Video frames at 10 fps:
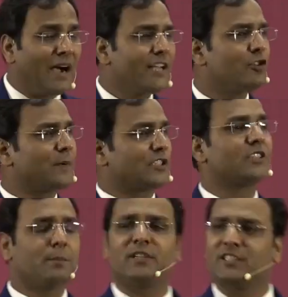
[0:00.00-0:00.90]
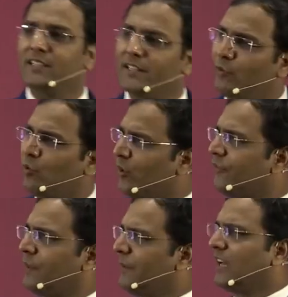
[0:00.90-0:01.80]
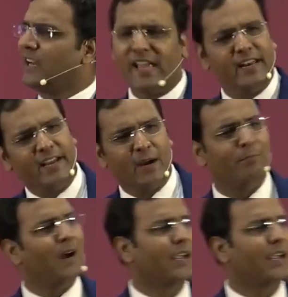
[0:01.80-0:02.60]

बाकी जो पिछहत्तर परसेंट थे उन्होंने फिर भी कहा नहीं नहीं हम